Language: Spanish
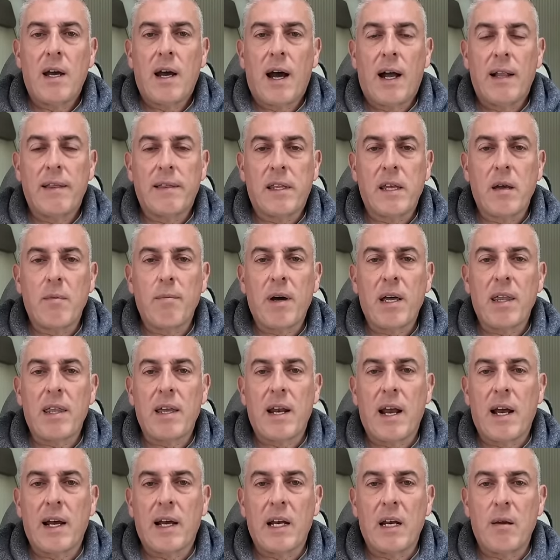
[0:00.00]
al tema
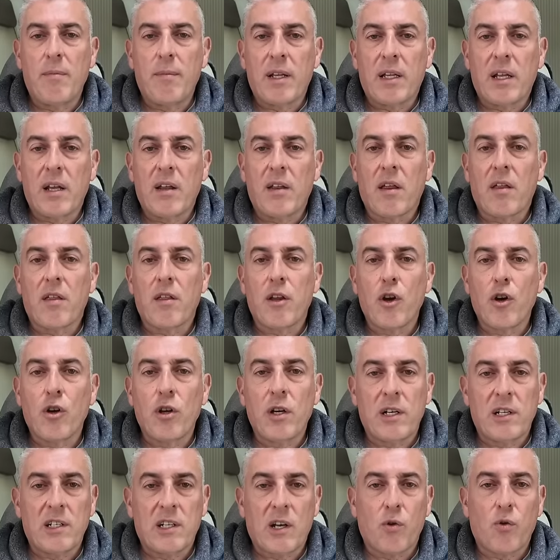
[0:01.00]
de la climatización
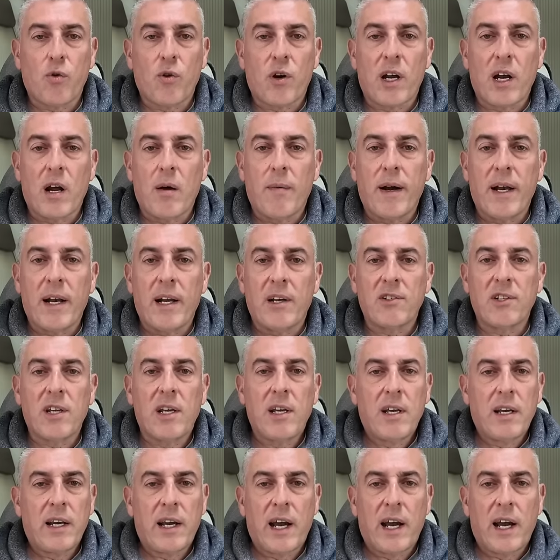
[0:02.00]
en las autocaravanas,